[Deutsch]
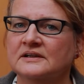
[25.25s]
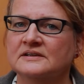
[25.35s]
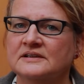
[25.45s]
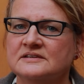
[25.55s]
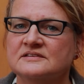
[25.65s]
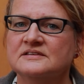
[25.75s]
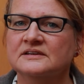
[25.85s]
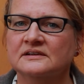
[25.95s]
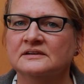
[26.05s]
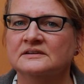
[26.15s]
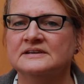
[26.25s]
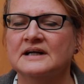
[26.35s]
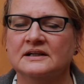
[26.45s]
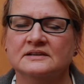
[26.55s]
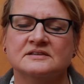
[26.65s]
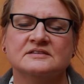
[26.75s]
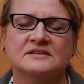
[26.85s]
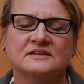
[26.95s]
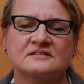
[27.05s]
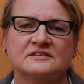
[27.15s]
in der die Tiere, die gehaltenen
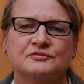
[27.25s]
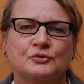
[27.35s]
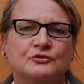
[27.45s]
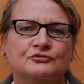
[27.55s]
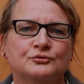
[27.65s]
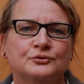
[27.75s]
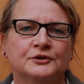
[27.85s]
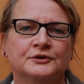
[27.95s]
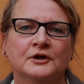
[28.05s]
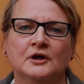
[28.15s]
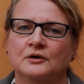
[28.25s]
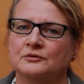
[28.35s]
Tiere sich wohlfühlen